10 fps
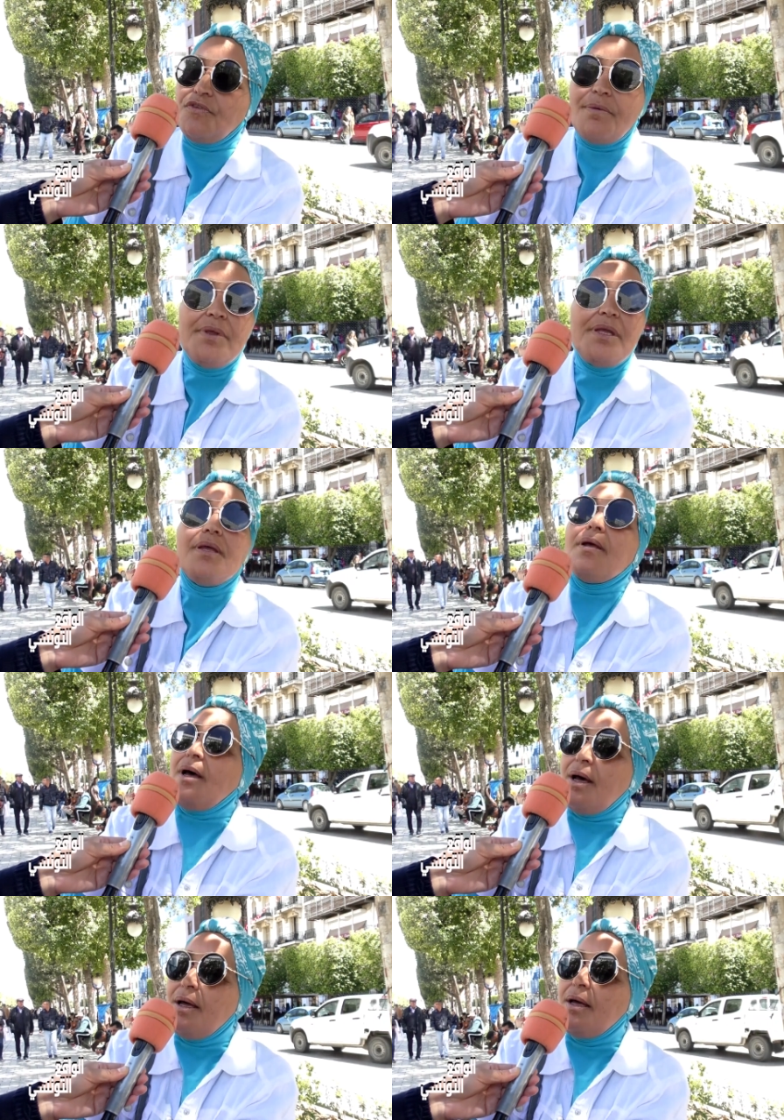الفمي
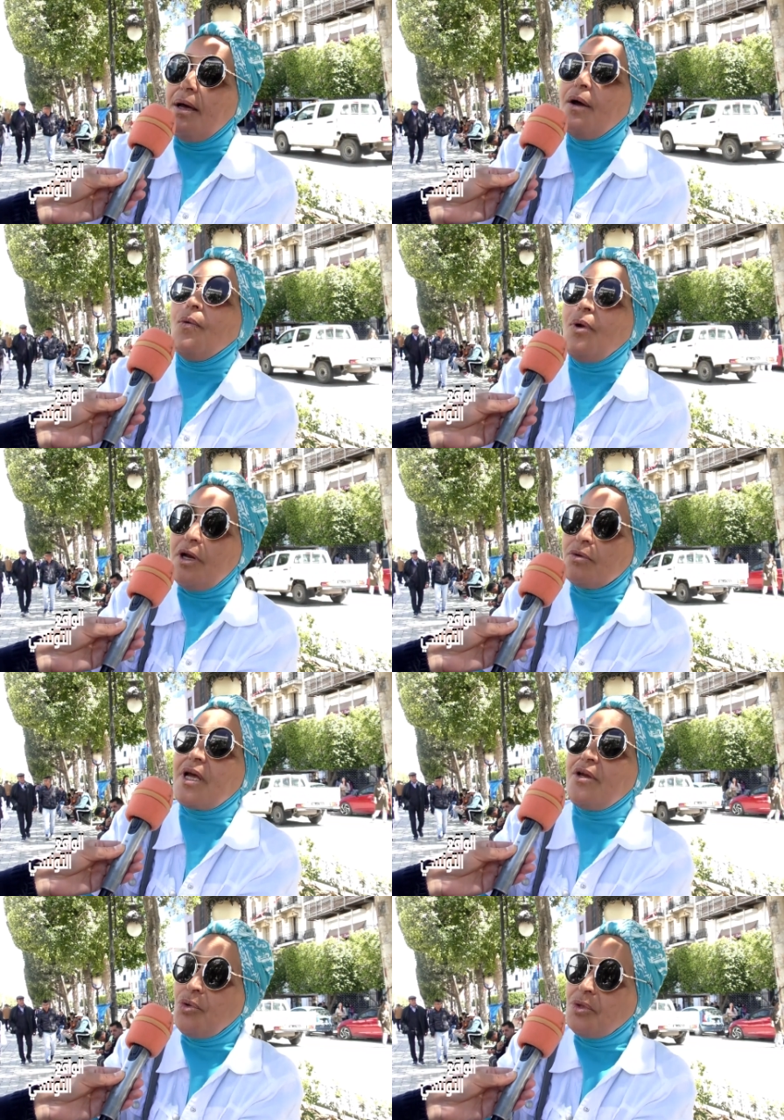اه ولاو
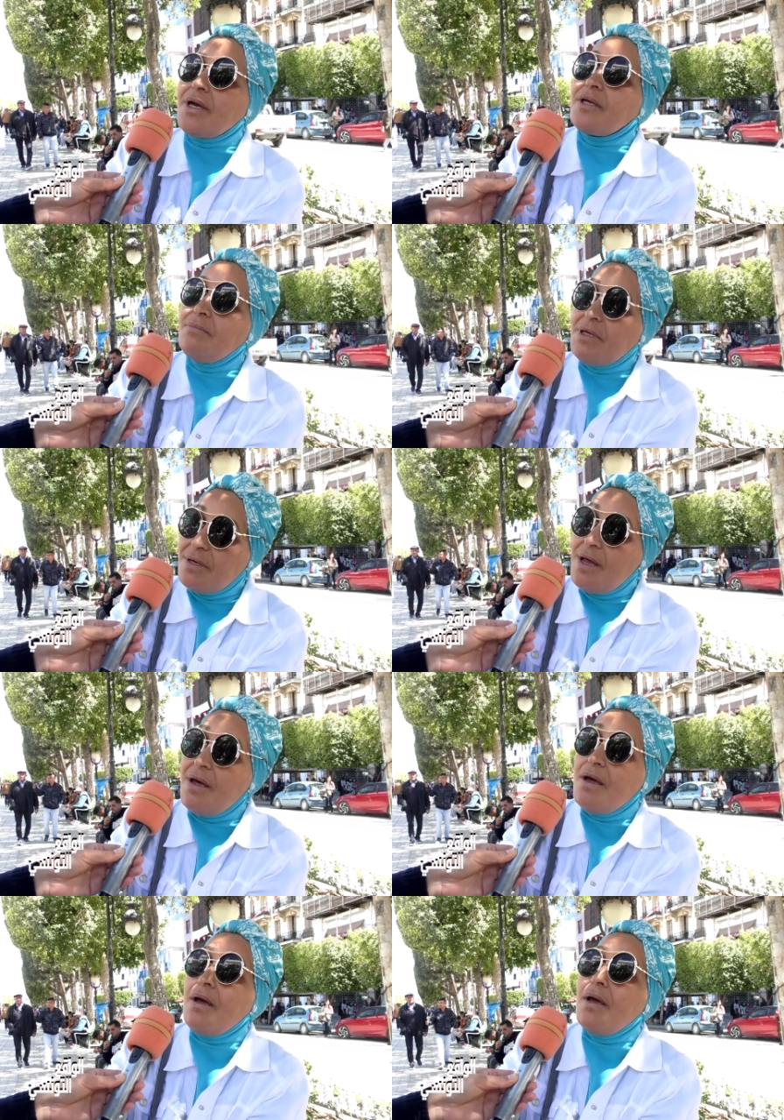طيحونا قيمتنا
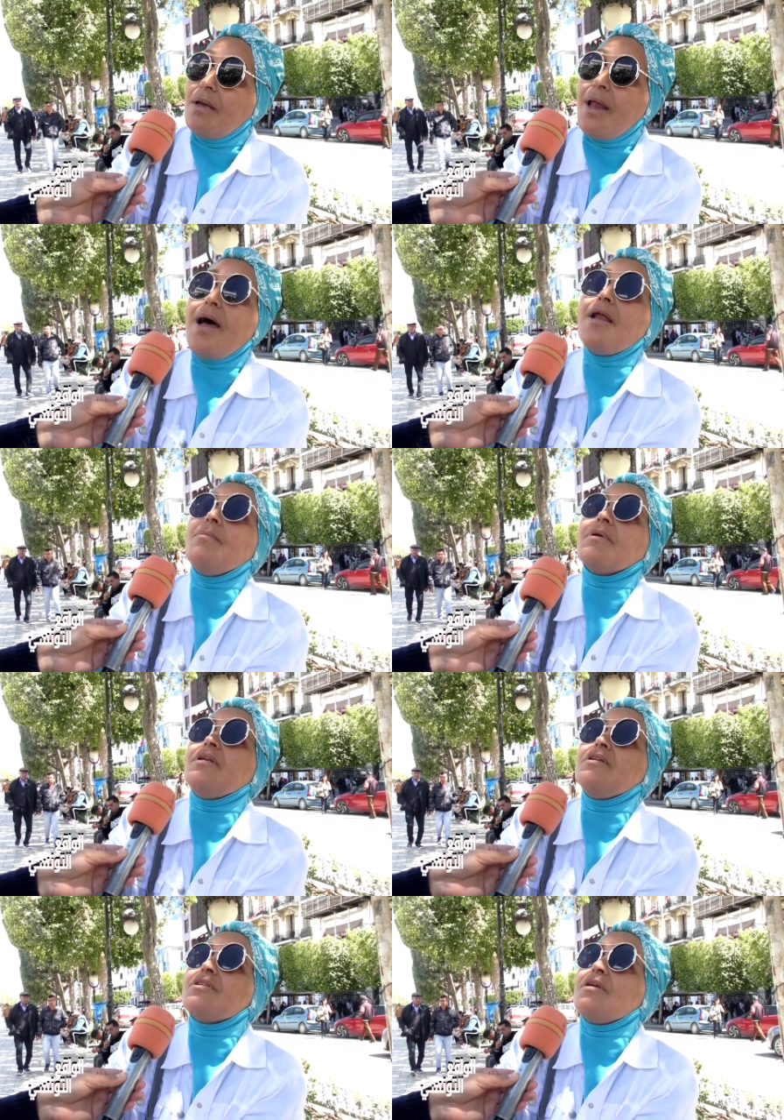العالم
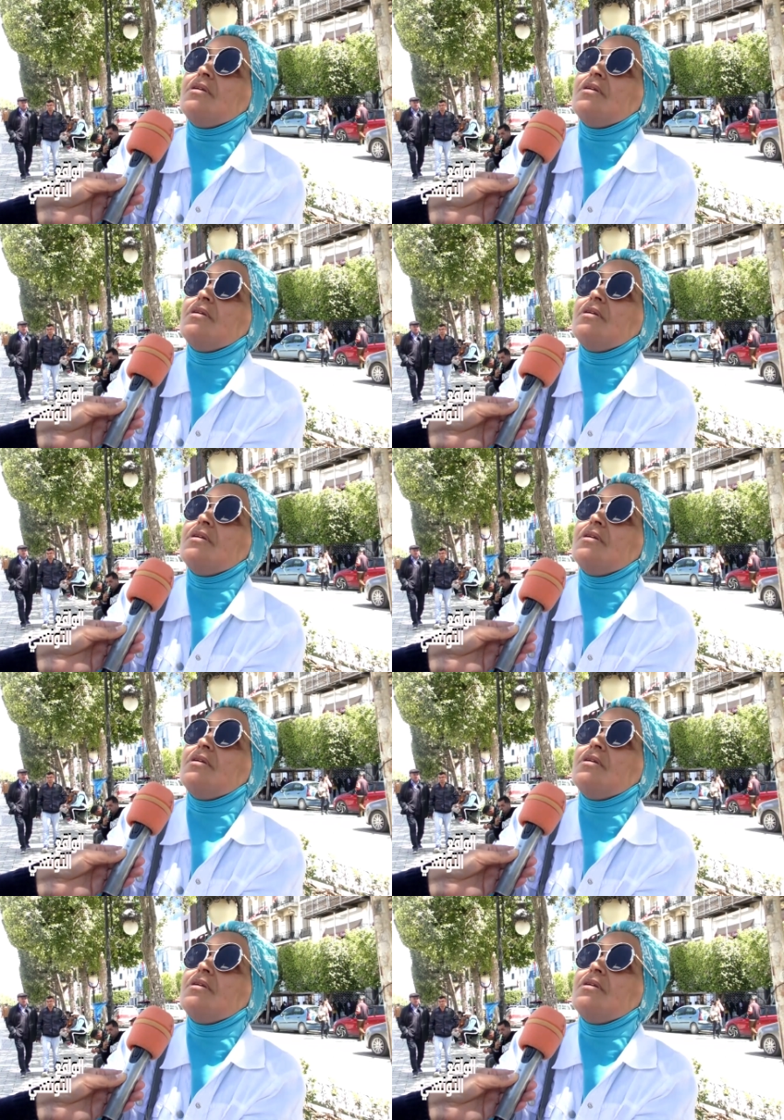كان